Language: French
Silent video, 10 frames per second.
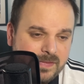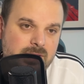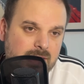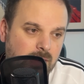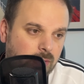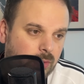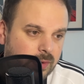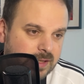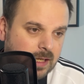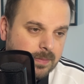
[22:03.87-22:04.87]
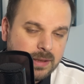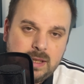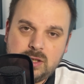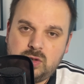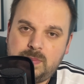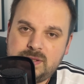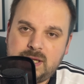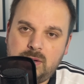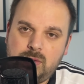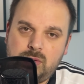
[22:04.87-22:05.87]
Je pense qu'à l'euro, il sera pris. Et je pense
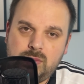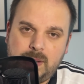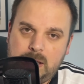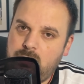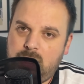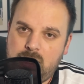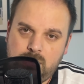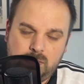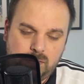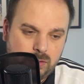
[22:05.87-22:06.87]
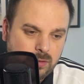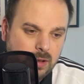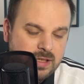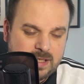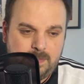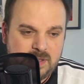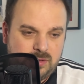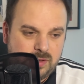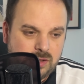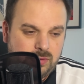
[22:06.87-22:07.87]
qu'à l'euro, bah, il aura à nouveau sa place
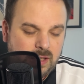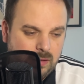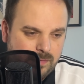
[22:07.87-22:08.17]
de titulaire.